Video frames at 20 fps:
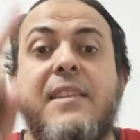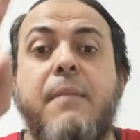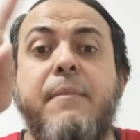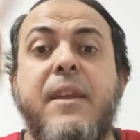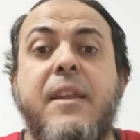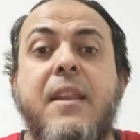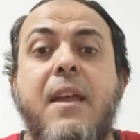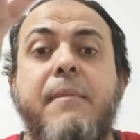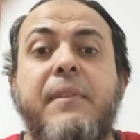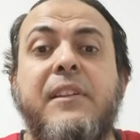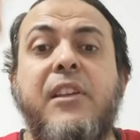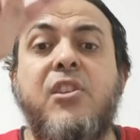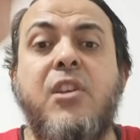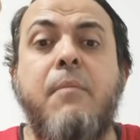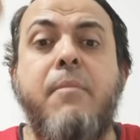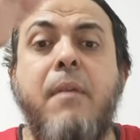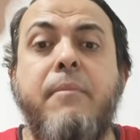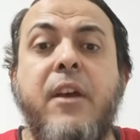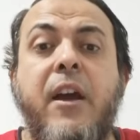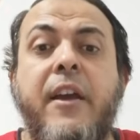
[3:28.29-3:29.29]
منا من
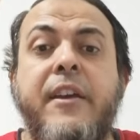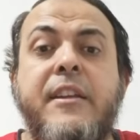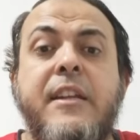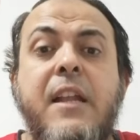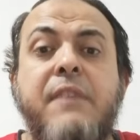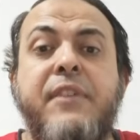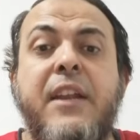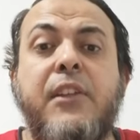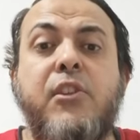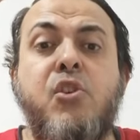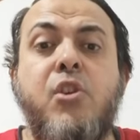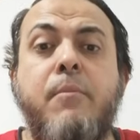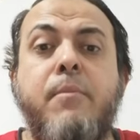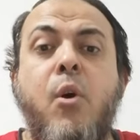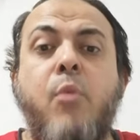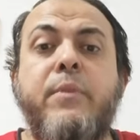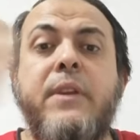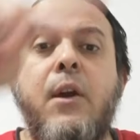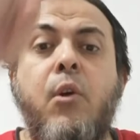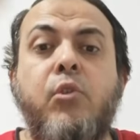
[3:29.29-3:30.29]
تشبه بغيرنا فلا
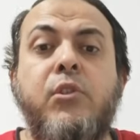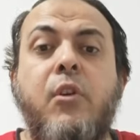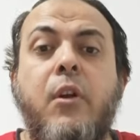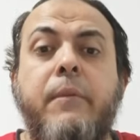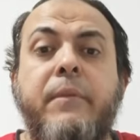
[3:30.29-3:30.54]
تشبهوا باليهود ولا